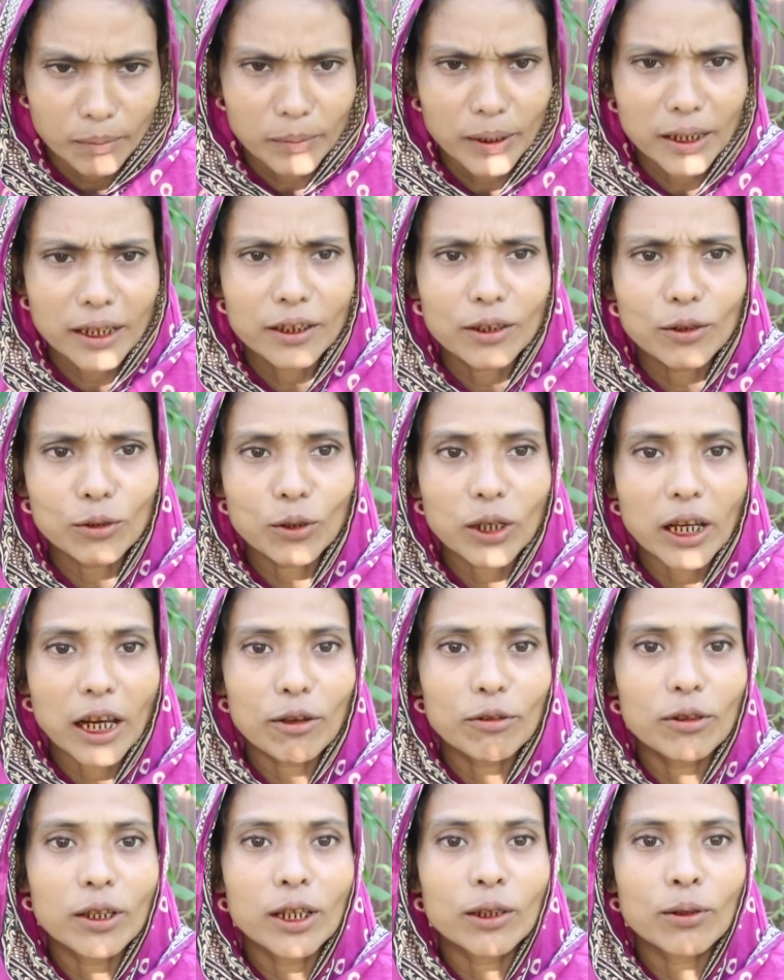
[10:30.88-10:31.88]
মানে
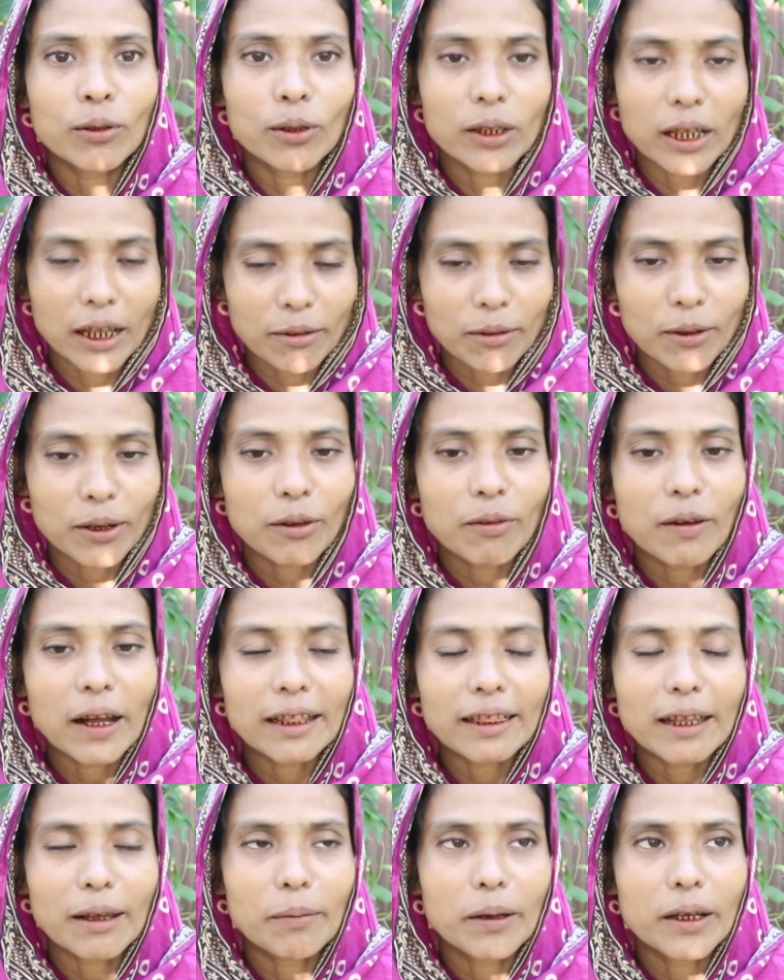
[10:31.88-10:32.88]
কেউ দিত তারপরে
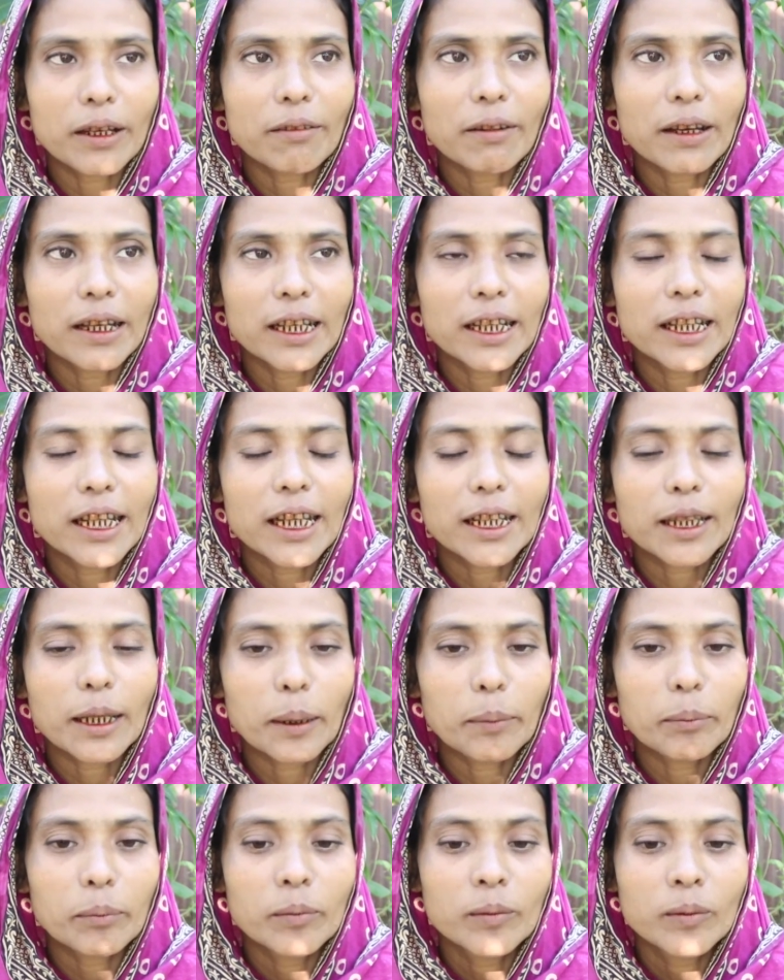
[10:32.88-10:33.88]
ফালতাম আর ফাইলে
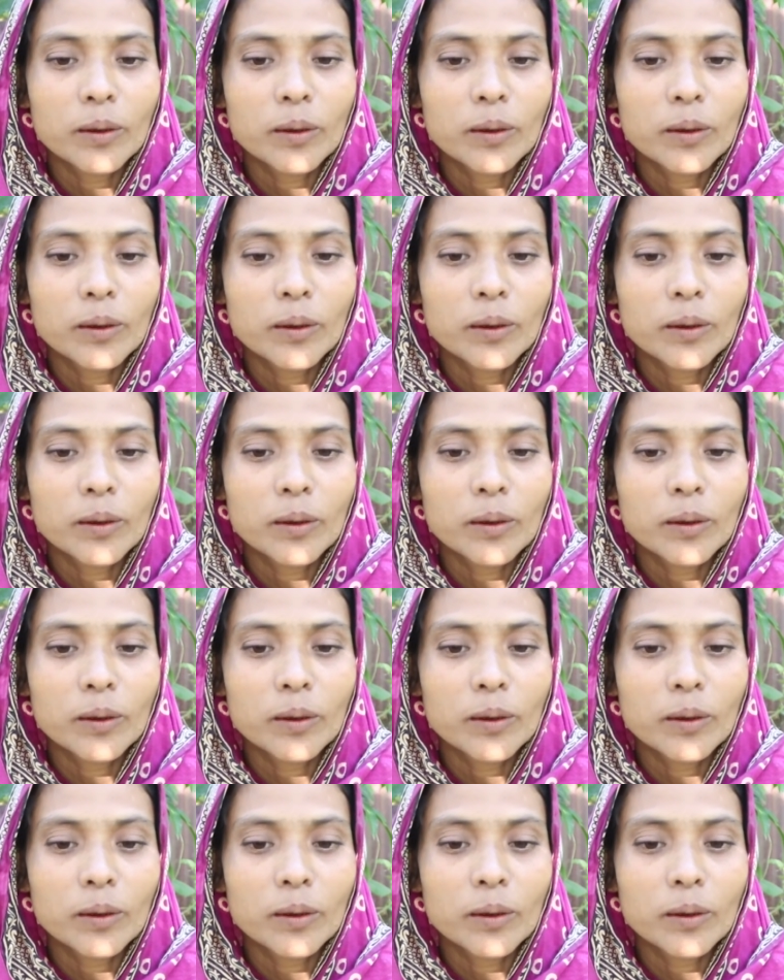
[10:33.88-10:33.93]
দেখতাম